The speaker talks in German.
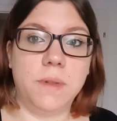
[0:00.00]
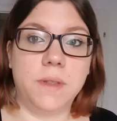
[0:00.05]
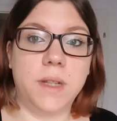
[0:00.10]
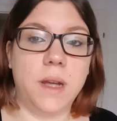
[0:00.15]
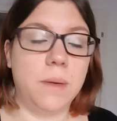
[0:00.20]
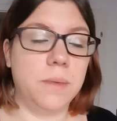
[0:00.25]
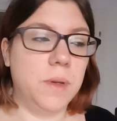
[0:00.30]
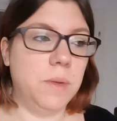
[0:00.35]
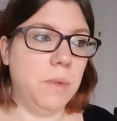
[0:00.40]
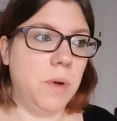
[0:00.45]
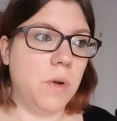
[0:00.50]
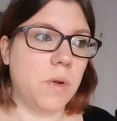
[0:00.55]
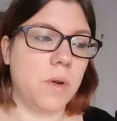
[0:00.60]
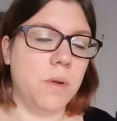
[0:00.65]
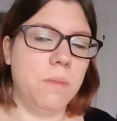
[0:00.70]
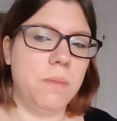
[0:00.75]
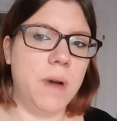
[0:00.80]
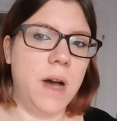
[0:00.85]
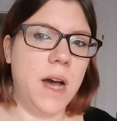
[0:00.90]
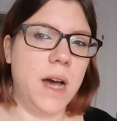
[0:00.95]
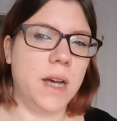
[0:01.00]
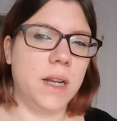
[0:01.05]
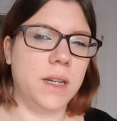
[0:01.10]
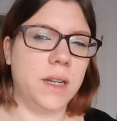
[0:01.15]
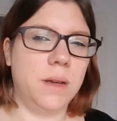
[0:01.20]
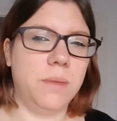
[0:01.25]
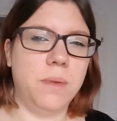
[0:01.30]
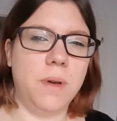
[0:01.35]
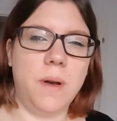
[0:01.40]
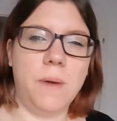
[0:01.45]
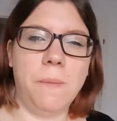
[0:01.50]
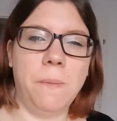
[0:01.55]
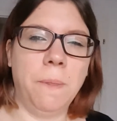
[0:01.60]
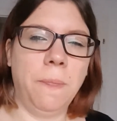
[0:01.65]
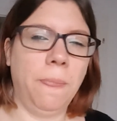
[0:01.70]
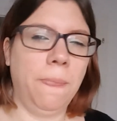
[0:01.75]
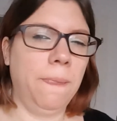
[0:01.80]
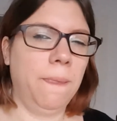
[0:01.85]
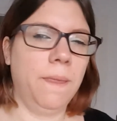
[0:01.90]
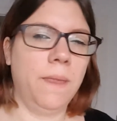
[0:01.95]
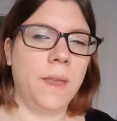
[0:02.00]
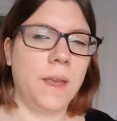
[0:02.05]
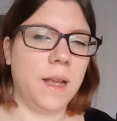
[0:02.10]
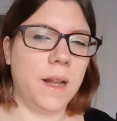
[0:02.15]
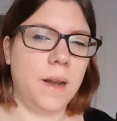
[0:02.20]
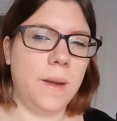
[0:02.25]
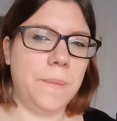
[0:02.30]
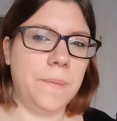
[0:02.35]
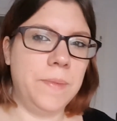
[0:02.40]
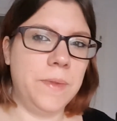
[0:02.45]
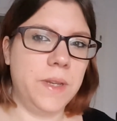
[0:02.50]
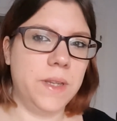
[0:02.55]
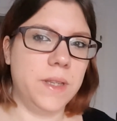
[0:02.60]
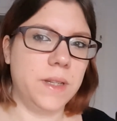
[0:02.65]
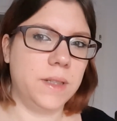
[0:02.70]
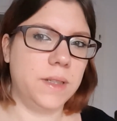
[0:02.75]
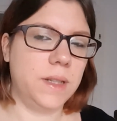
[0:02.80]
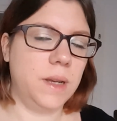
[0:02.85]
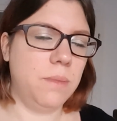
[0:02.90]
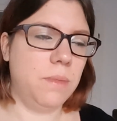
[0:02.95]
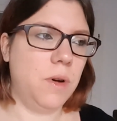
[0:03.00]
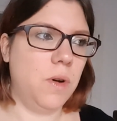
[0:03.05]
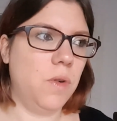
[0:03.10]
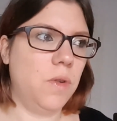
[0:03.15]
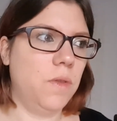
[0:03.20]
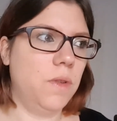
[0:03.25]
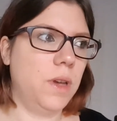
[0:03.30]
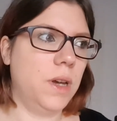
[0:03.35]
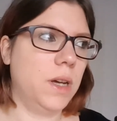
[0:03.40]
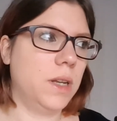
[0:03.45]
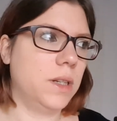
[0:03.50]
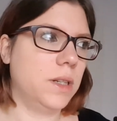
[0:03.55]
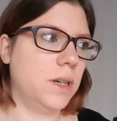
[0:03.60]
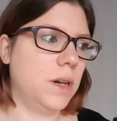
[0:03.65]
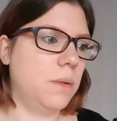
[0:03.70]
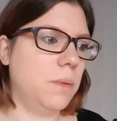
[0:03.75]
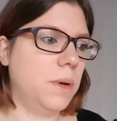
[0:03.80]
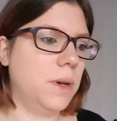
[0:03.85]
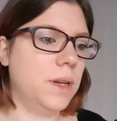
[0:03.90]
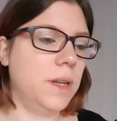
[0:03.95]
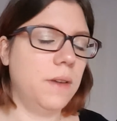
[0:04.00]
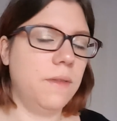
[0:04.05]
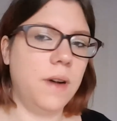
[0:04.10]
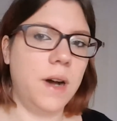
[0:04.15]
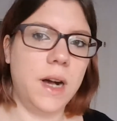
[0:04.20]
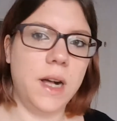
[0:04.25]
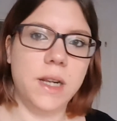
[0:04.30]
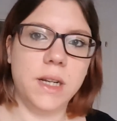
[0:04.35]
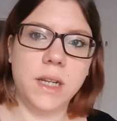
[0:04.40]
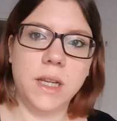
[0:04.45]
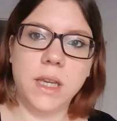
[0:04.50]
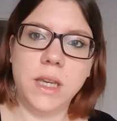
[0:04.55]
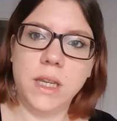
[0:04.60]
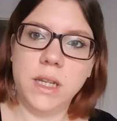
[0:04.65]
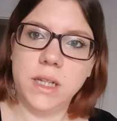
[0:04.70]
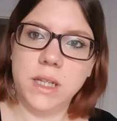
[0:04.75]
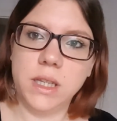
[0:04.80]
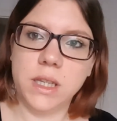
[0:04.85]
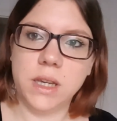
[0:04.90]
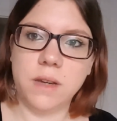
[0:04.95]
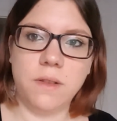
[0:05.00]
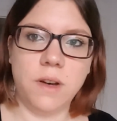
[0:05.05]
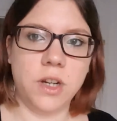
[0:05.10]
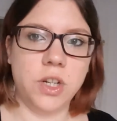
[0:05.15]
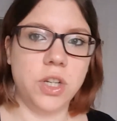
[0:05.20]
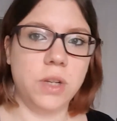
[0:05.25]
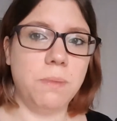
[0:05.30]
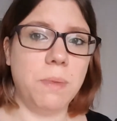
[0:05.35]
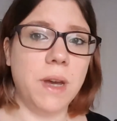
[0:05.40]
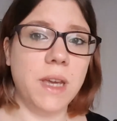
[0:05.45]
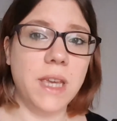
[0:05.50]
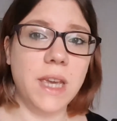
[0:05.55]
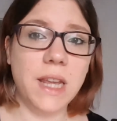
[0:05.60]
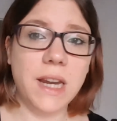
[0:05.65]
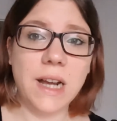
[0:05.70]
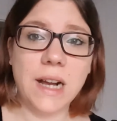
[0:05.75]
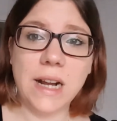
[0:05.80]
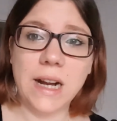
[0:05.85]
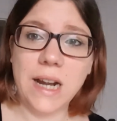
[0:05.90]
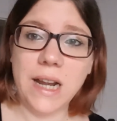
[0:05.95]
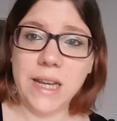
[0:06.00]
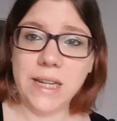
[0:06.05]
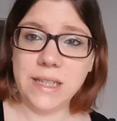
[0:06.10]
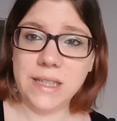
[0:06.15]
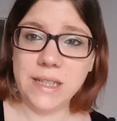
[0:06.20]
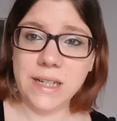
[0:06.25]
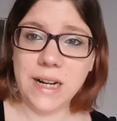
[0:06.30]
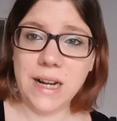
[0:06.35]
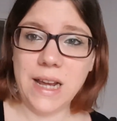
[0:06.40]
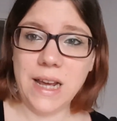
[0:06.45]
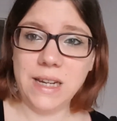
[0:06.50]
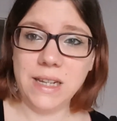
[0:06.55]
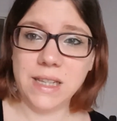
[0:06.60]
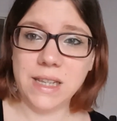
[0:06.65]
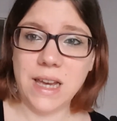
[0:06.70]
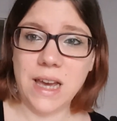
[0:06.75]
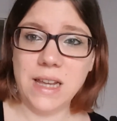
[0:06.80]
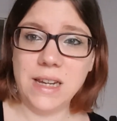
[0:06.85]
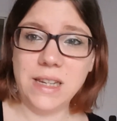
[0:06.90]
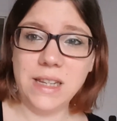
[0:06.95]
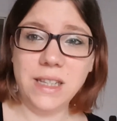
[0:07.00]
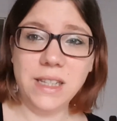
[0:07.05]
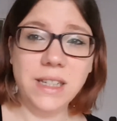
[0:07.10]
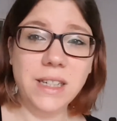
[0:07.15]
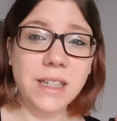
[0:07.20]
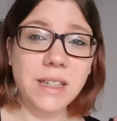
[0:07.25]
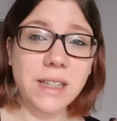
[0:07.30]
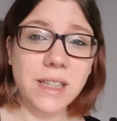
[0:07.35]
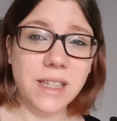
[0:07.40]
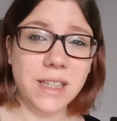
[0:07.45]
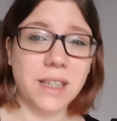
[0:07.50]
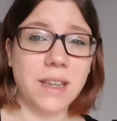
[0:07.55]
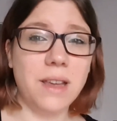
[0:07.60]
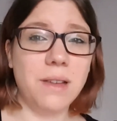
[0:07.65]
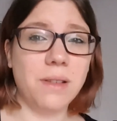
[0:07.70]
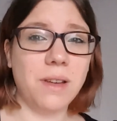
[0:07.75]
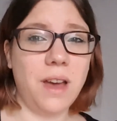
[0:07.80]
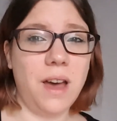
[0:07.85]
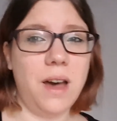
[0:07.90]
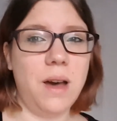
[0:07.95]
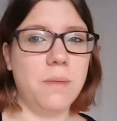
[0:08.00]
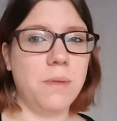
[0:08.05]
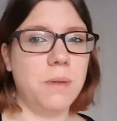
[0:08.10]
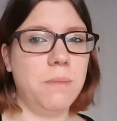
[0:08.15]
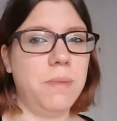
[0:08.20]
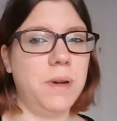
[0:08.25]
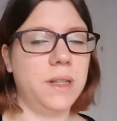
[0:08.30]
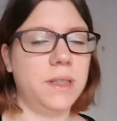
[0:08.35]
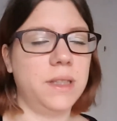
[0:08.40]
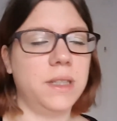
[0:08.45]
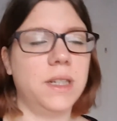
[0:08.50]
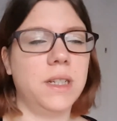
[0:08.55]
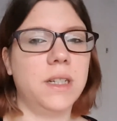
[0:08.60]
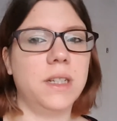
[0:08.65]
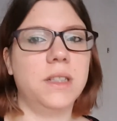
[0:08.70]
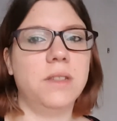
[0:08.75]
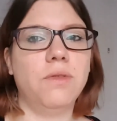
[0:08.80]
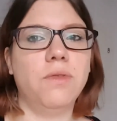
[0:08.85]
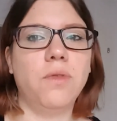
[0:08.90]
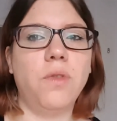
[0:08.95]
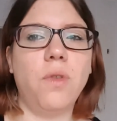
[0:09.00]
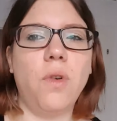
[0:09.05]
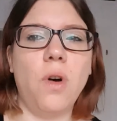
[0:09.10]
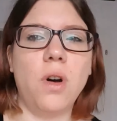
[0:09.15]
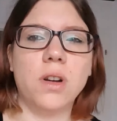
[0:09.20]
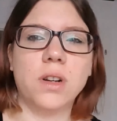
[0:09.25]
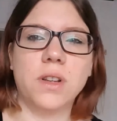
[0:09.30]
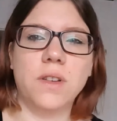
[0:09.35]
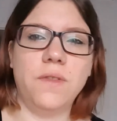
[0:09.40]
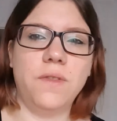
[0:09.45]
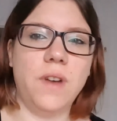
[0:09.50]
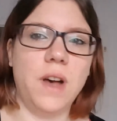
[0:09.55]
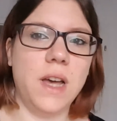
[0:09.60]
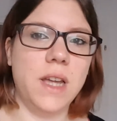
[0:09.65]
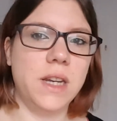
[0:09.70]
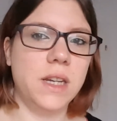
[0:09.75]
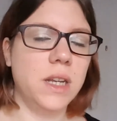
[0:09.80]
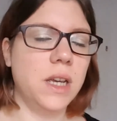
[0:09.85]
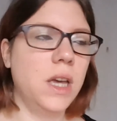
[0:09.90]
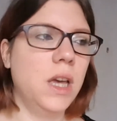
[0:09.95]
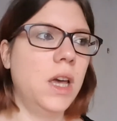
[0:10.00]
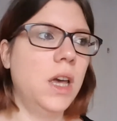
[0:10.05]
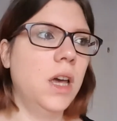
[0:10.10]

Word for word: Das habe ich ihm auch gemacht, aber ich glaube nicht, dass der Bauchweh hatte. Aber der war halt richtig quatschig. Bei jeder kleinsten Kleinigkeit, die ihm nicht in den Kram gepasst hat, hat er sofort geweint.